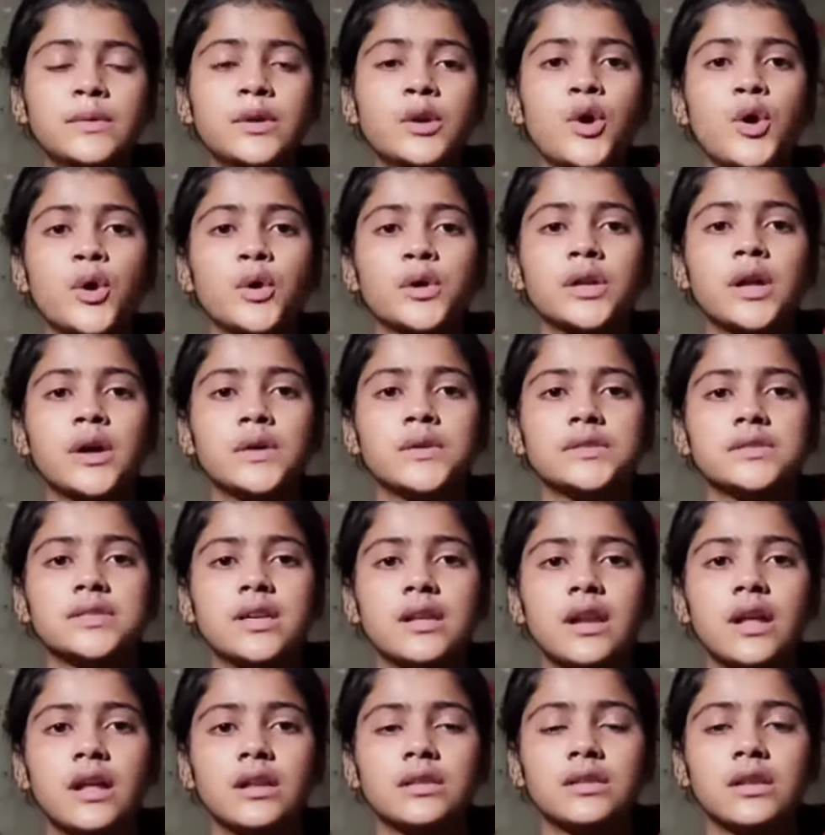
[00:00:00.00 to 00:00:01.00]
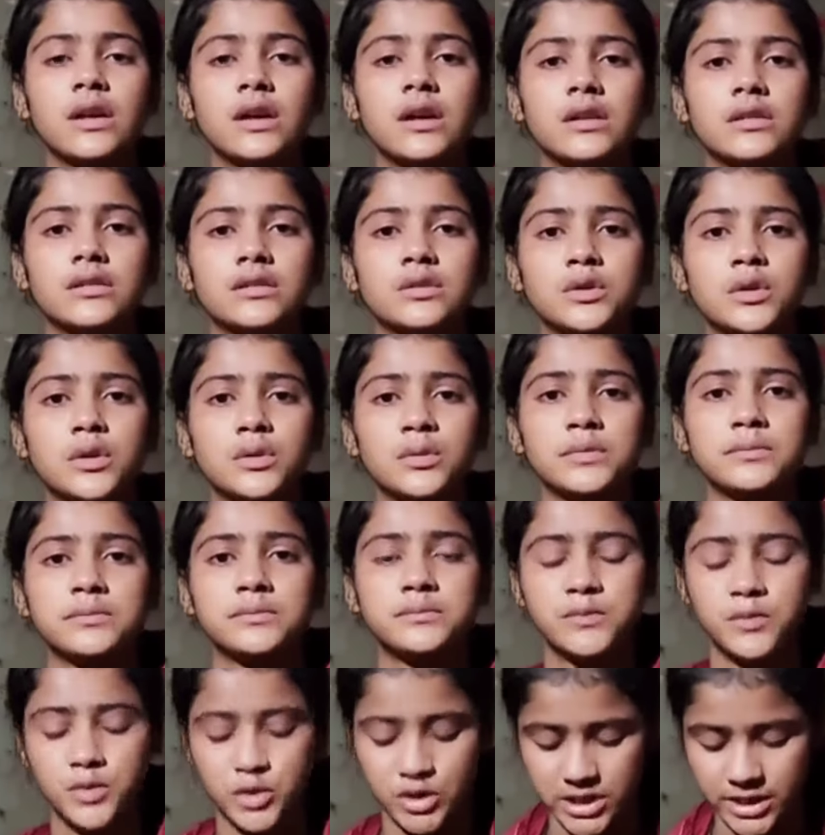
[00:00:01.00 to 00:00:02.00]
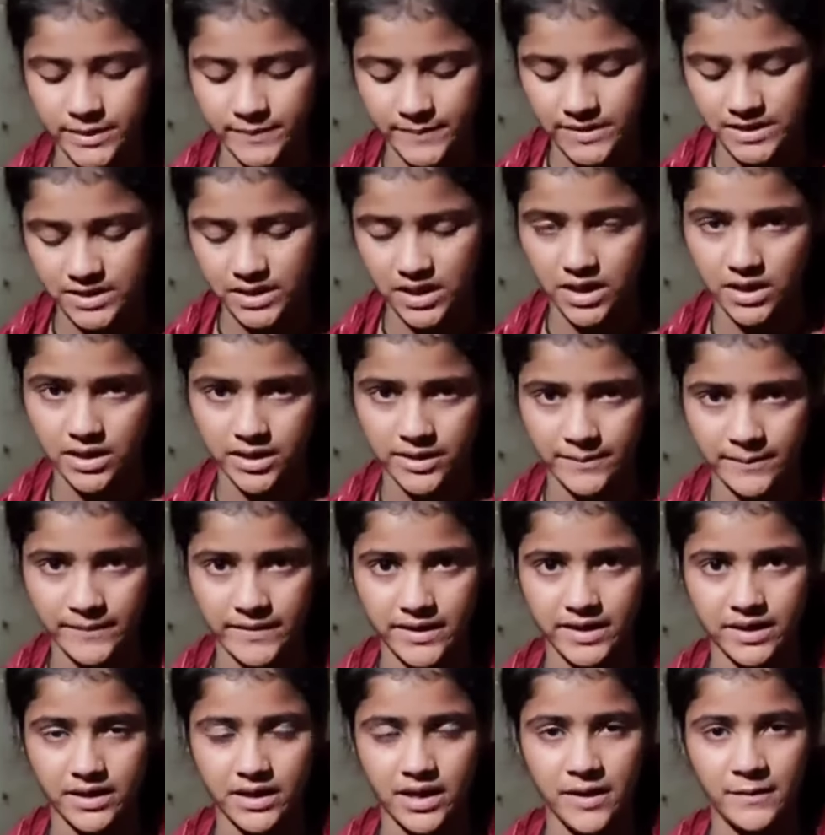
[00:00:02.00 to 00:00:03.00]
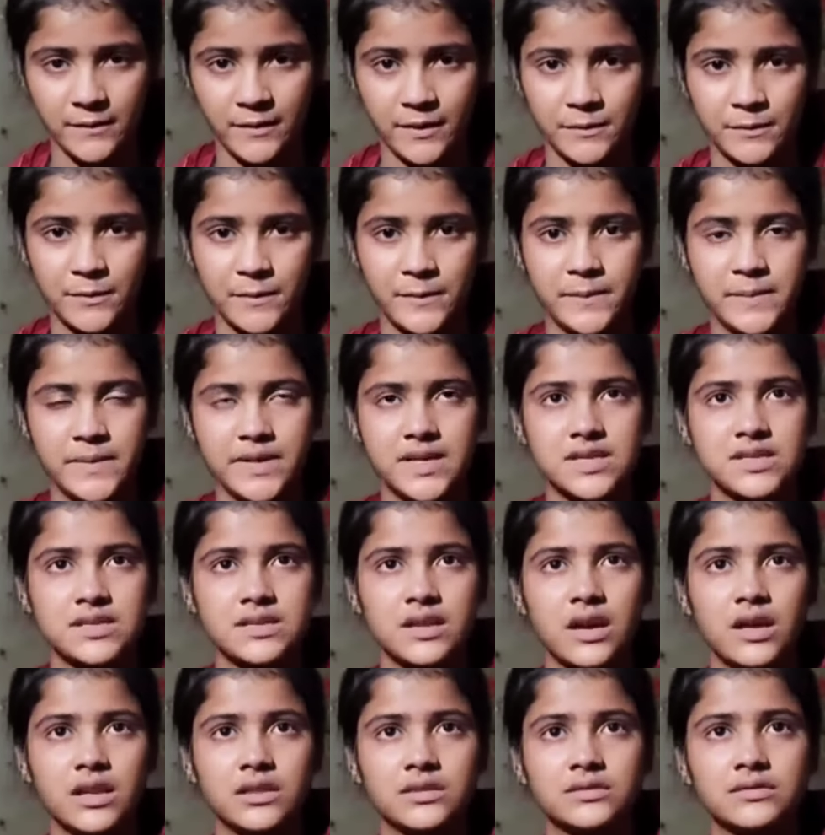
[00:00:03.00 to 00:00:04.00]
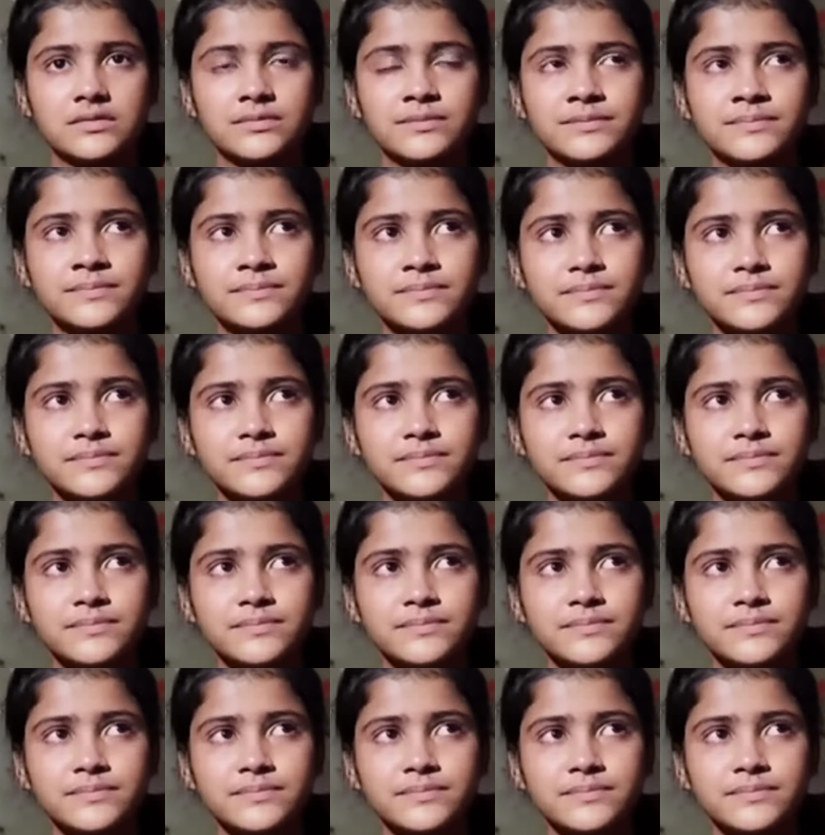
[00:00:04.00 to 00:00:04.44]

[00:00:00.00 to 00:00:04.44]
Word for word: जब लॉकडाउन चला था तो मुझे भी जाना पड़ गया अपनी मम्मी के साथ